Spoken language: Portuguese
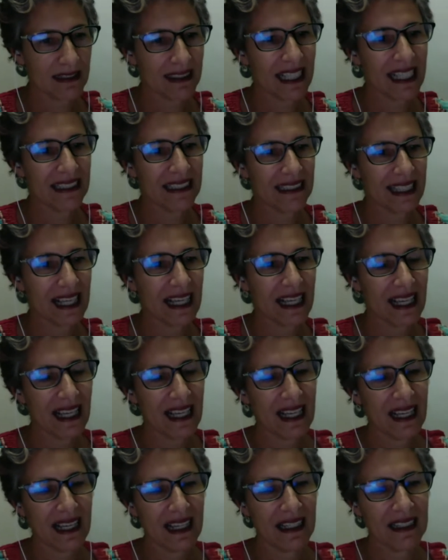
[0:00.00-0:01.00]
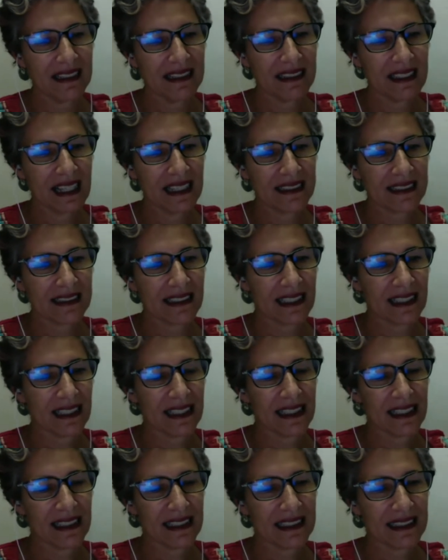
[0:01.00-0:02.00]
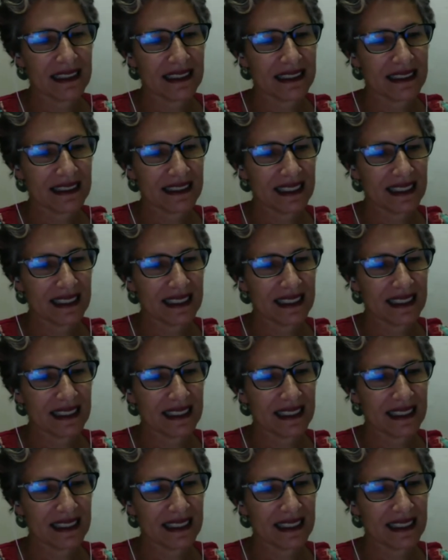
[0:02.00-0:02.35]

de, de, é, dessa,